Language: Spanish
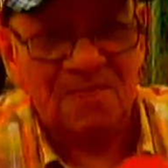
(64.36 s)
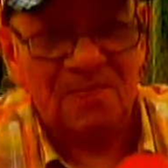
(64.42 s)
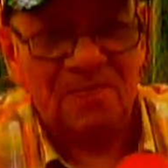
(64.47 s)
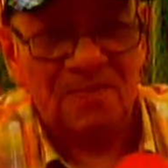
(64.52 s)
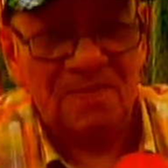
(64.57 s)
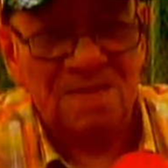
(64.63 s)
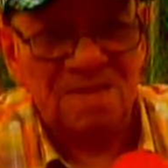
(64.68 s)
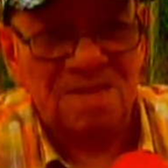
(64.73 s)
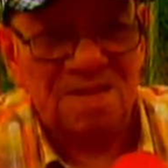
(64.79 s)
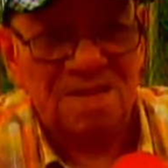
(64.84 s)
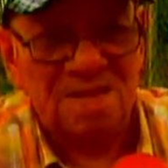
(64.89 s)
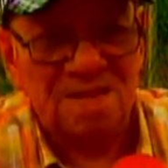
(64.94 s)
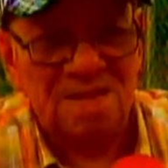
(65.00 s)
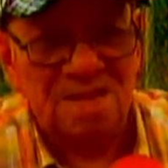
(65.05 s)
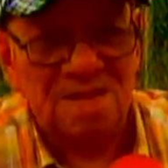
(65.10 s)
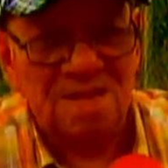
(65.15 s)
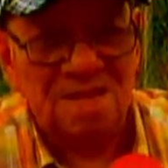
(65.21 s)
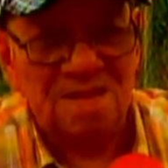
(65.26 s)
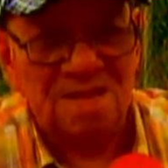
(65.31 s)

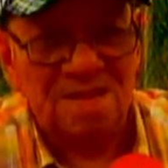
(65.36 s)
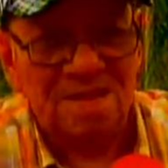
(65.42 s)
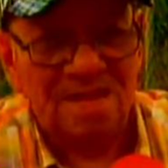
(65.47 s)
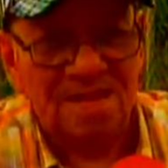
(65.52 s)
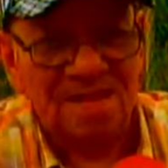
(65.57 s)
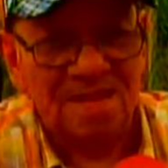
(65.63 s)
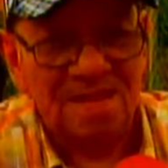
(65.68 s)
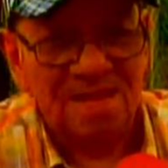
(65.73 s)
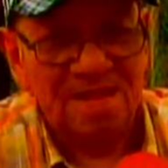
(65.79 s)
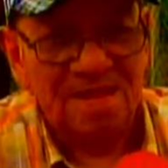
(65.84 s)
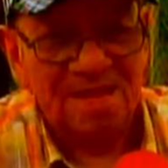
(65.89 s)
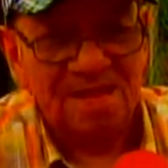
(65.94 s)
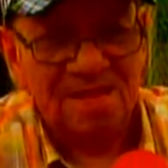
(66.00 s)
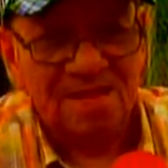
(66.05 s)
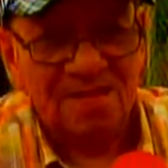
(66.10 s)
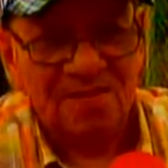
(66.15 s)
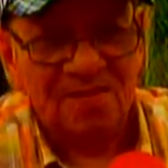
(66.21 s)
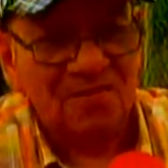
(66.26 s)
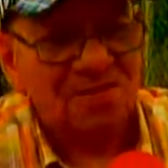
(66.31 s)
pues
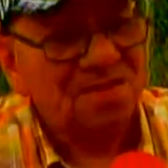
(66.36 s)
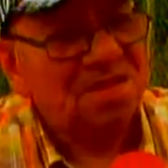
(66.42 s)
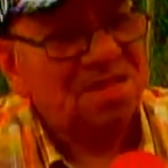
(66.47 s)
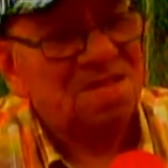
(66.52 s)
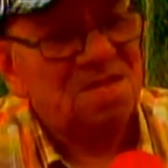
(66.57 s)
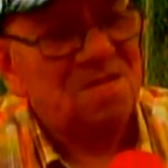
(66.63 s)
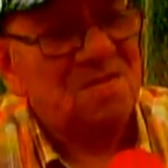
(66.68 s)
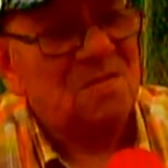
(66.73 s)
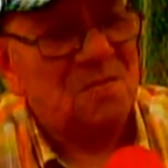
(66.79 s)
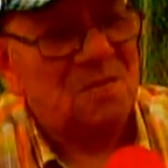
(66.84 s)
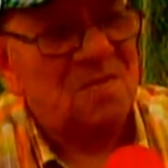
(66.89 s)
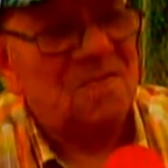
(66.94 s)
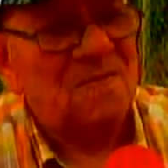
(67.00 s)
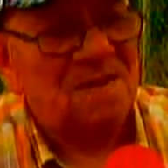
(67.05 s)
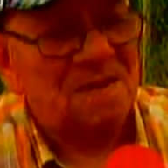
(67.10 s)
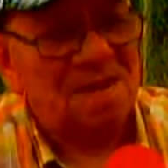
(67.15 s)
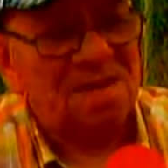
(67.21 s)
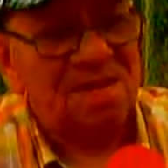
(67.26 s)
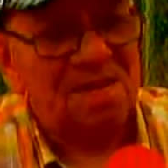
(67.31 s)
nos sentimos muy
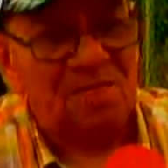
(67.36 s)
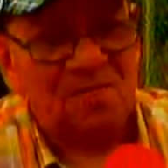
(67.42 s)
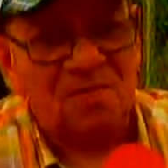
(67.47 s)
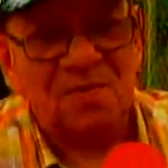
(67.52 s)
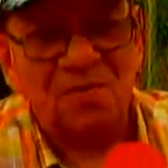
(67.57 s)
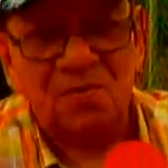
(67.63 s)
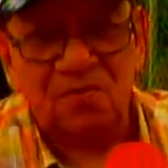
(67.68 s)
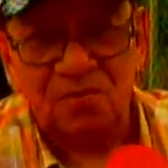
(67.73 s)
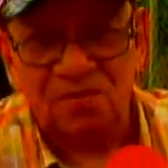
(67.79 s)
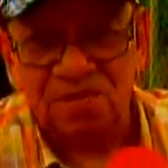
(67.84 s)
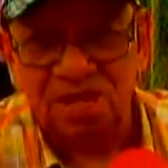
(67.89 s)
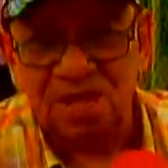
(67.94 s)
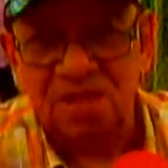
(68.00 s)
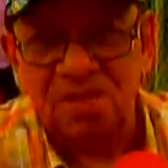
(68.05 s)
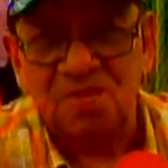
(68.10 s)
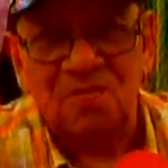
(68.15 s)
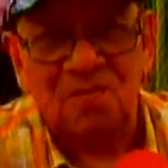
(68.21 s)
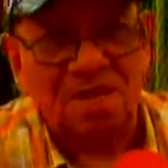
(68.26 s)
feliz, muy contento.